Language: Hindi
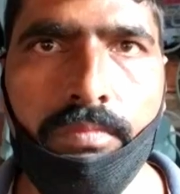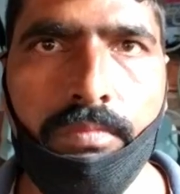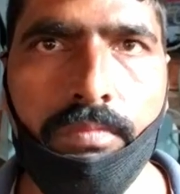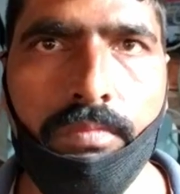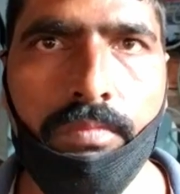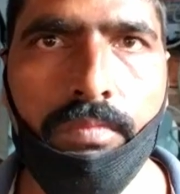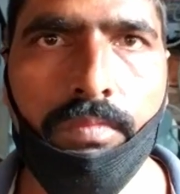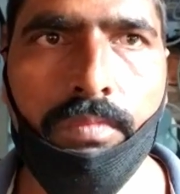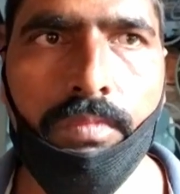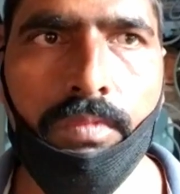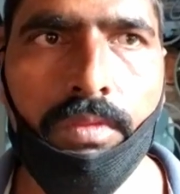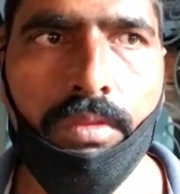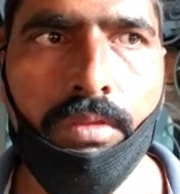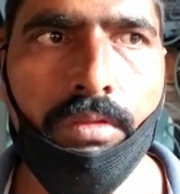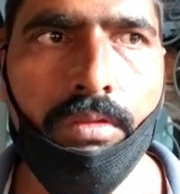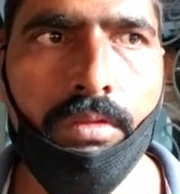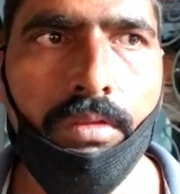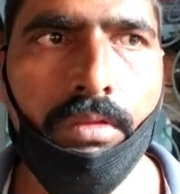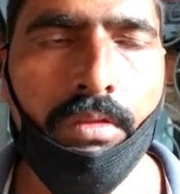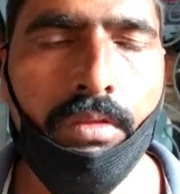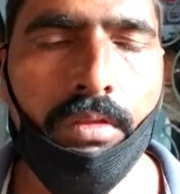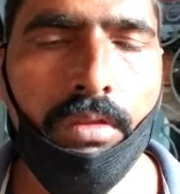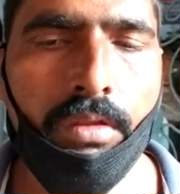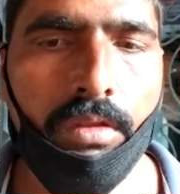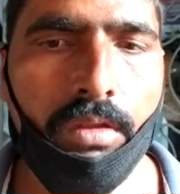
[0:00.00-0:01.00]
क्या हुआ था
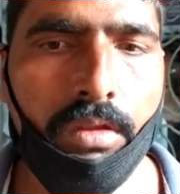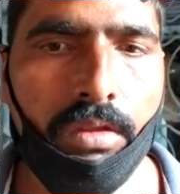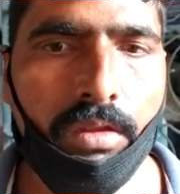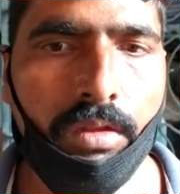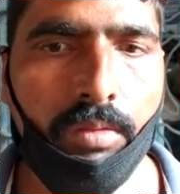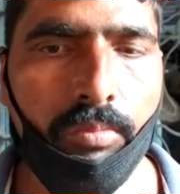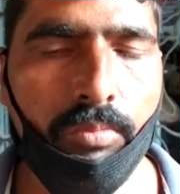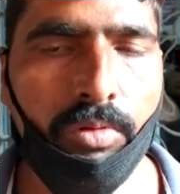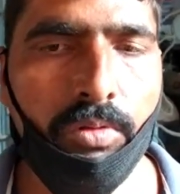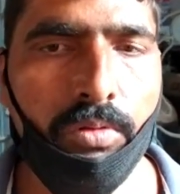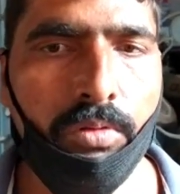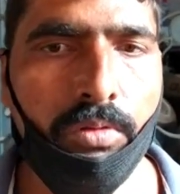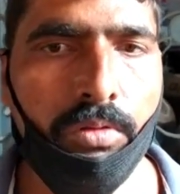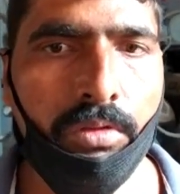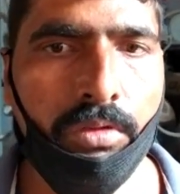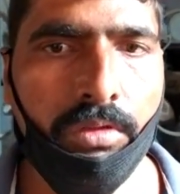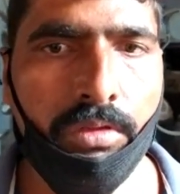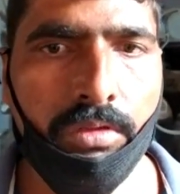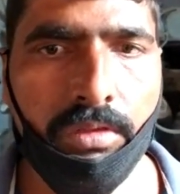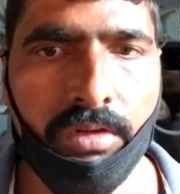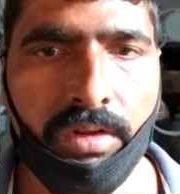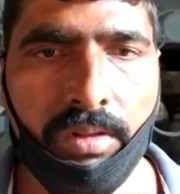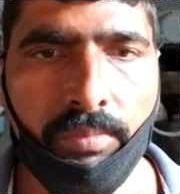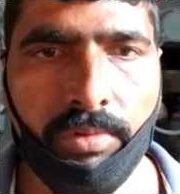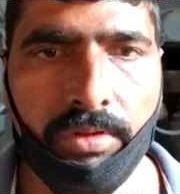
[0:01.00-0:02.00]
हम लोग
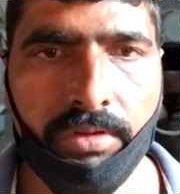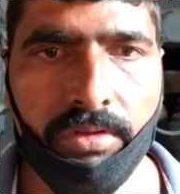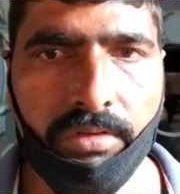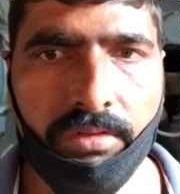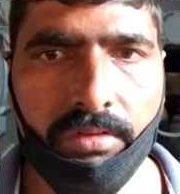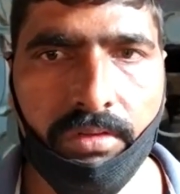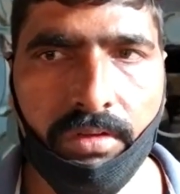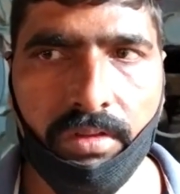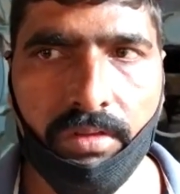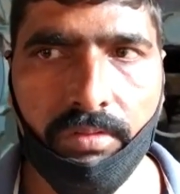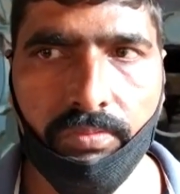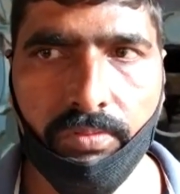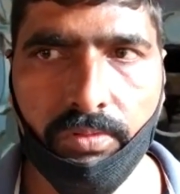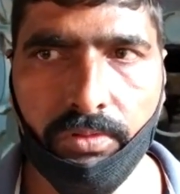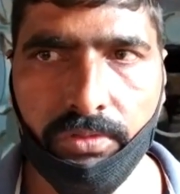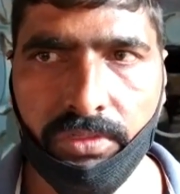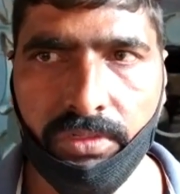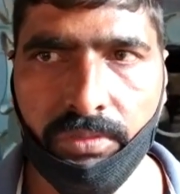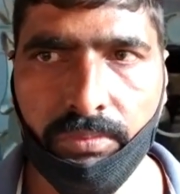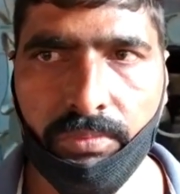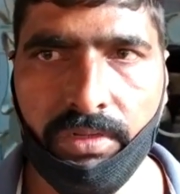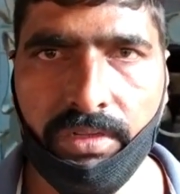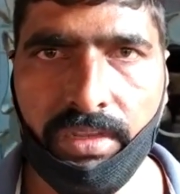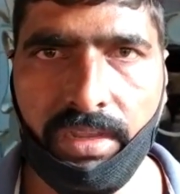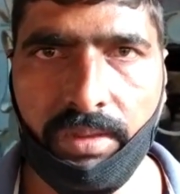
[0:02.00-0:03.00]
रामकृष्ण
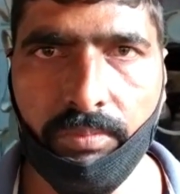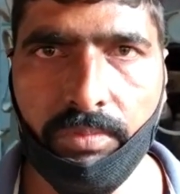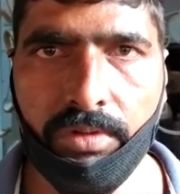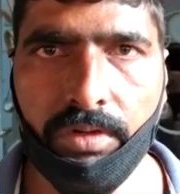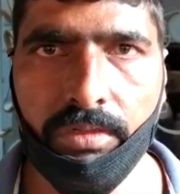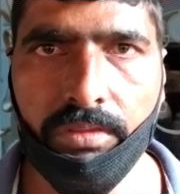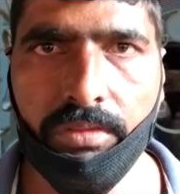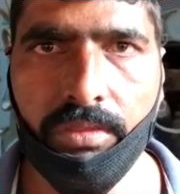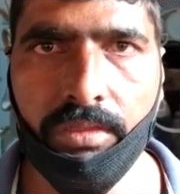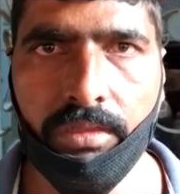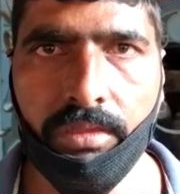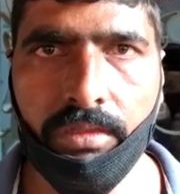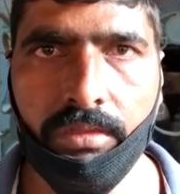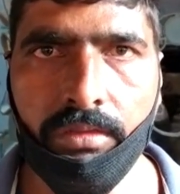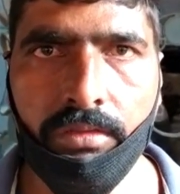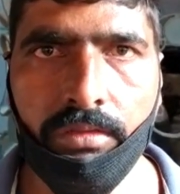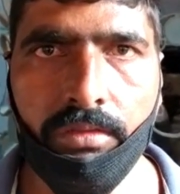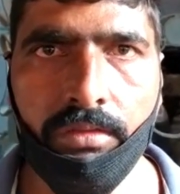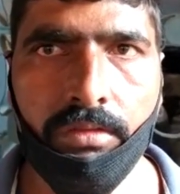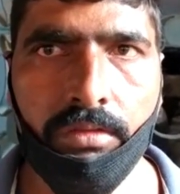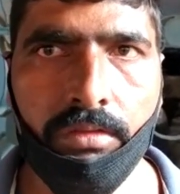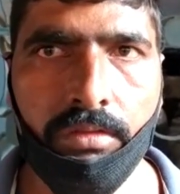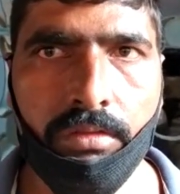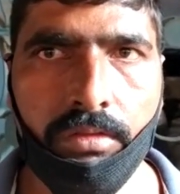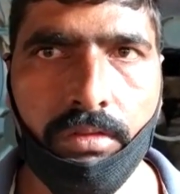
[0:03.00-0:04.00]
फोर्जिंग में काम करते हैं
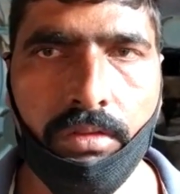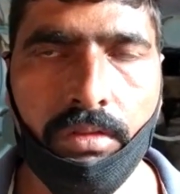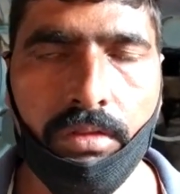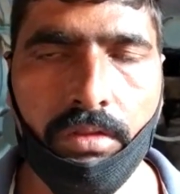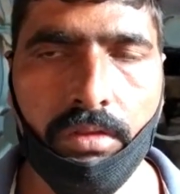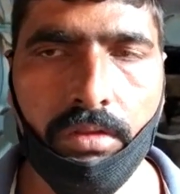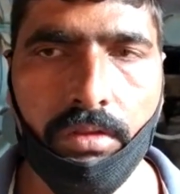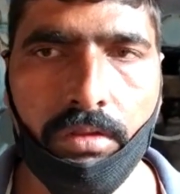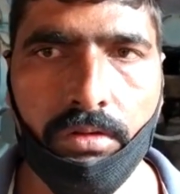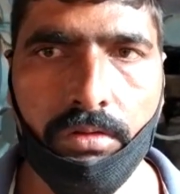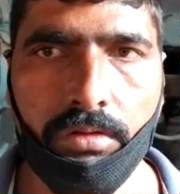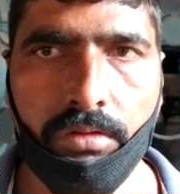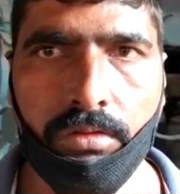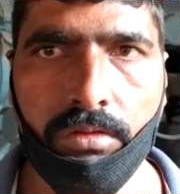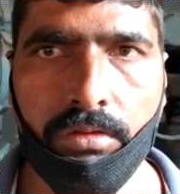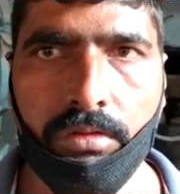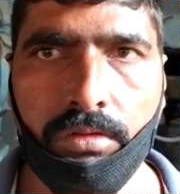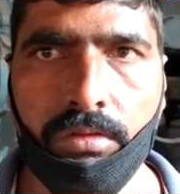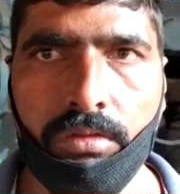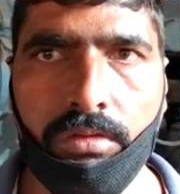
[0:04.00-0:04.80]
और